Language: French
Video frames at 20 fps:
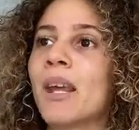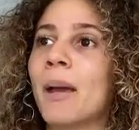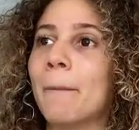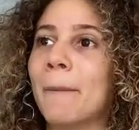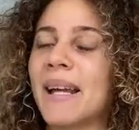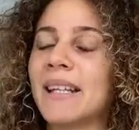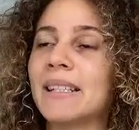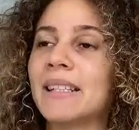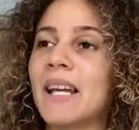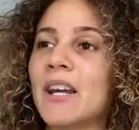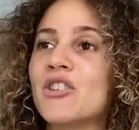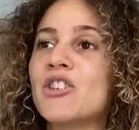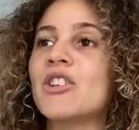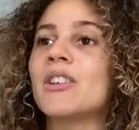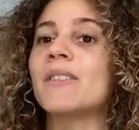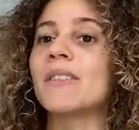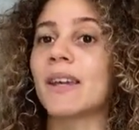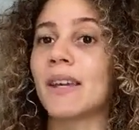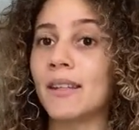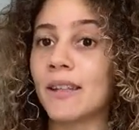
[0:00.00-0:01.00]
maquillage
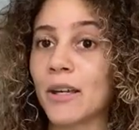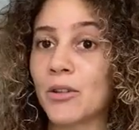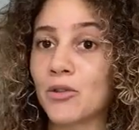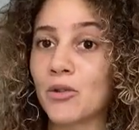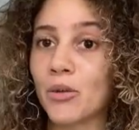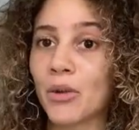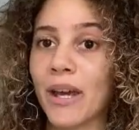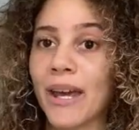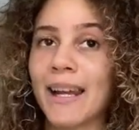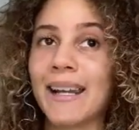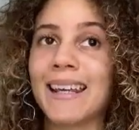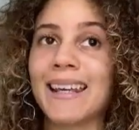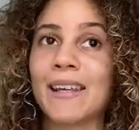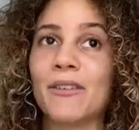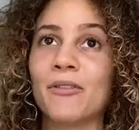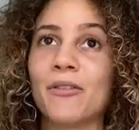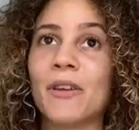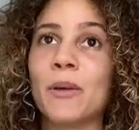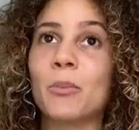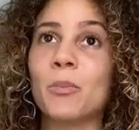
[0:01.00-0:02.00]
très naturel,
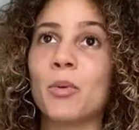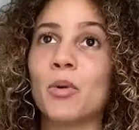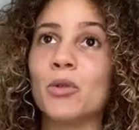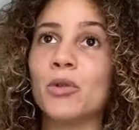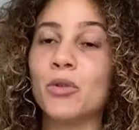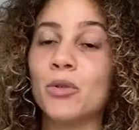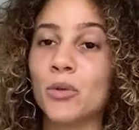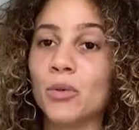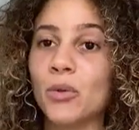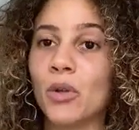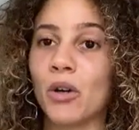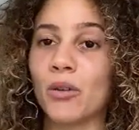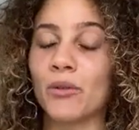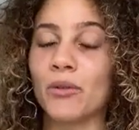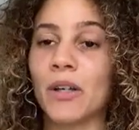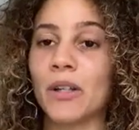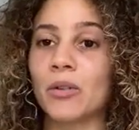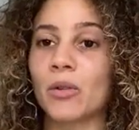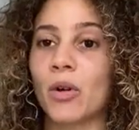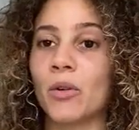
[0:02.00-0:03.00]
effet peau nude en
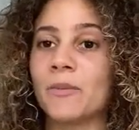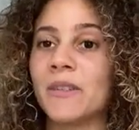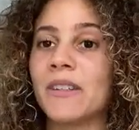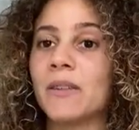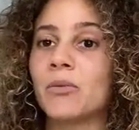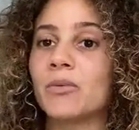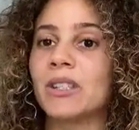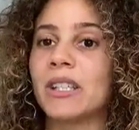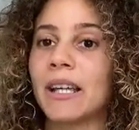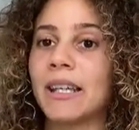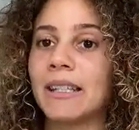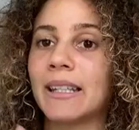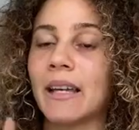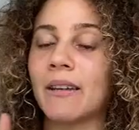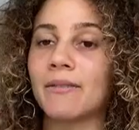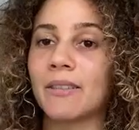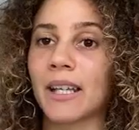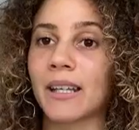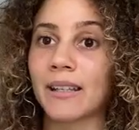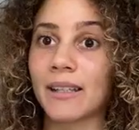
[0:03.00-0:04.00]
fait, comme si on dirait qu'il
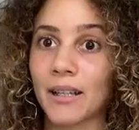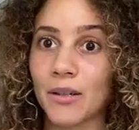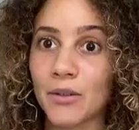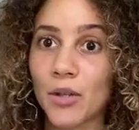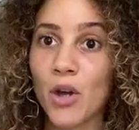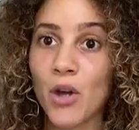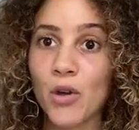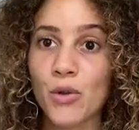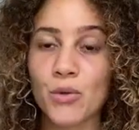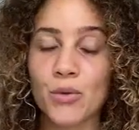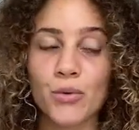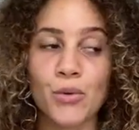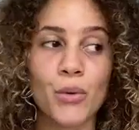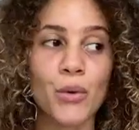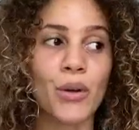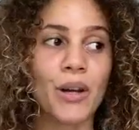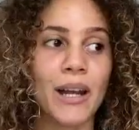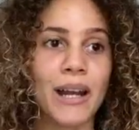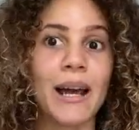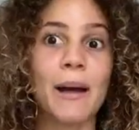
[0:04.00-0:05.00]
n'y avait rien sur
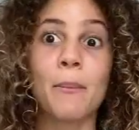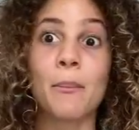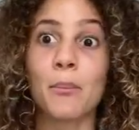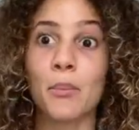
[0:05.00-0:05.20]
la